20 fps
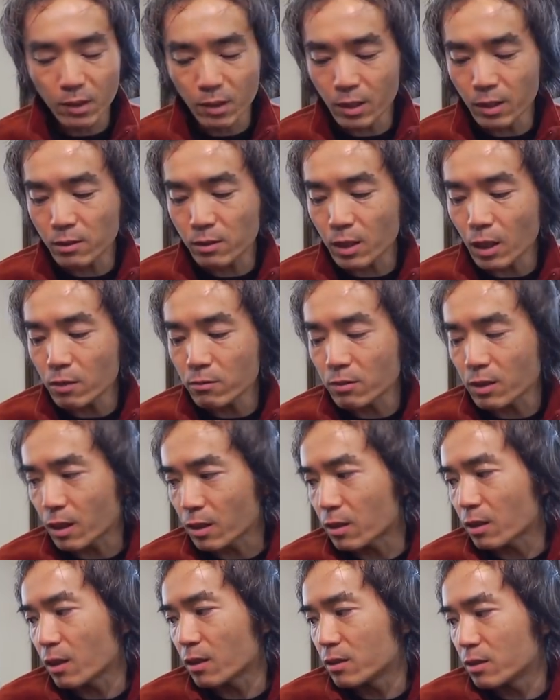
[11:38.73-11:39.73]
に使うん
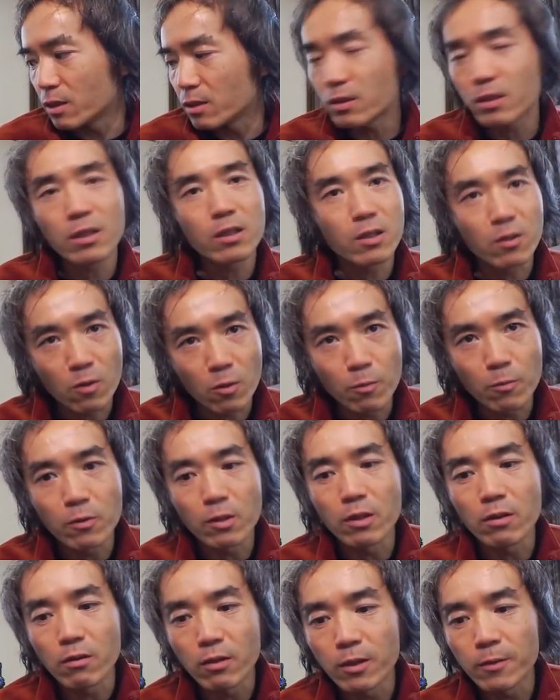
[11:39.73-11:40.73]
だったら全然いいと思う
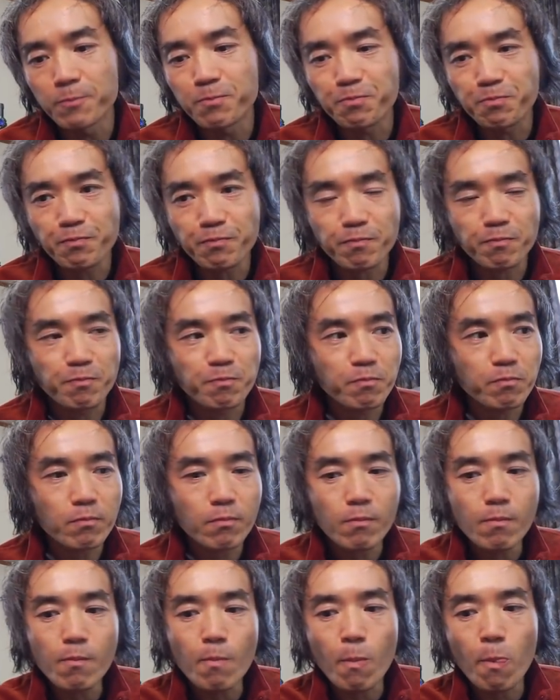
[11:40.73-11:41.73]
んだよね
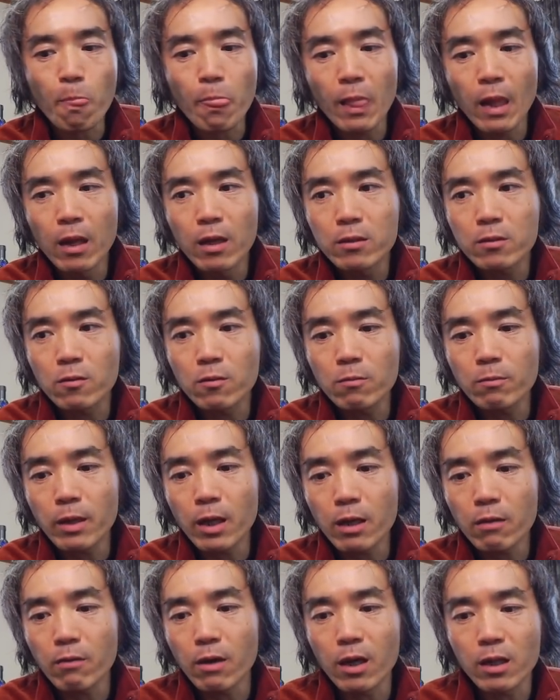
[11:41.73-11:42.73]
その場
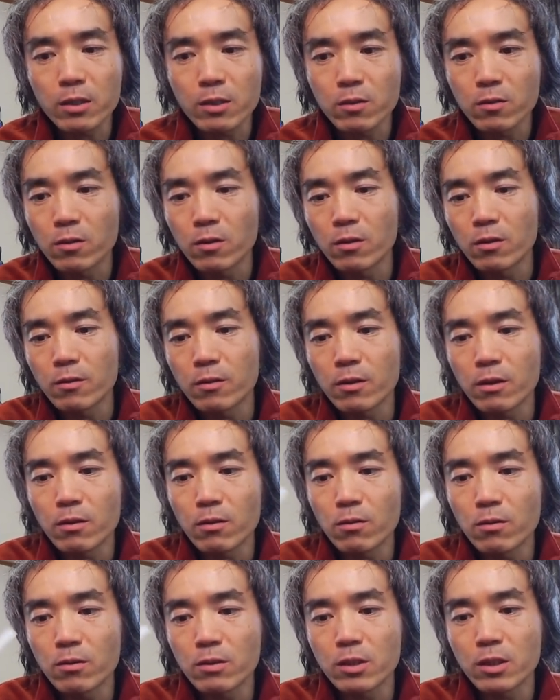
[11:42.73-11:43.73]
合は味の
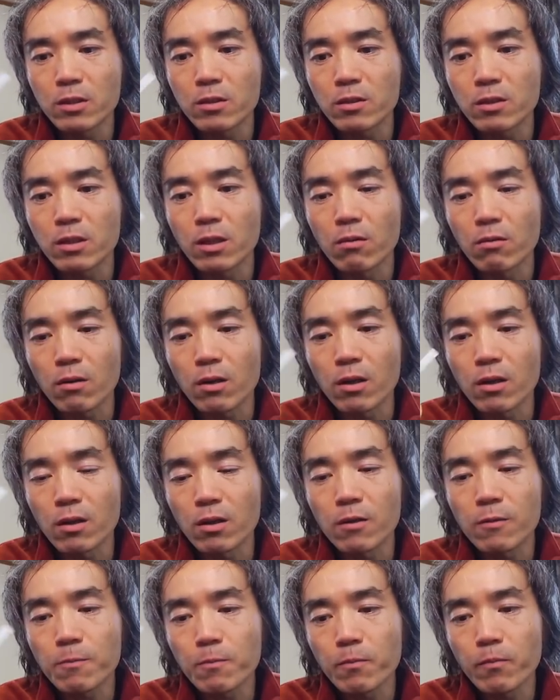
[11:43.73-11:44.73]
本質っていうのか
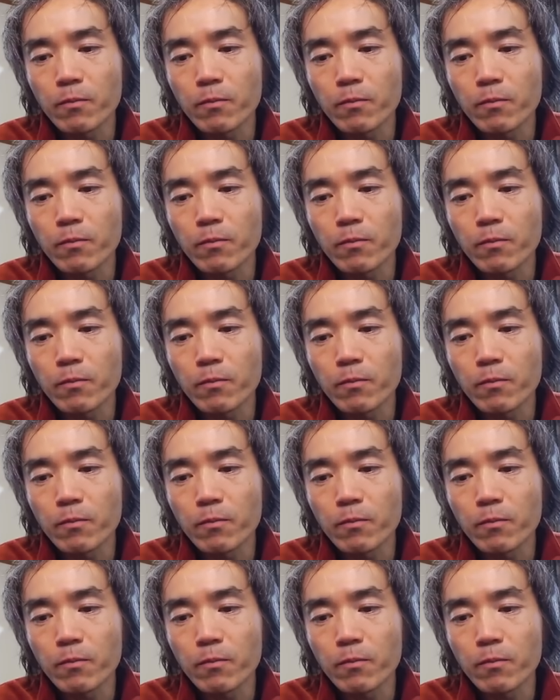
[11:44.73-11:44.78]
な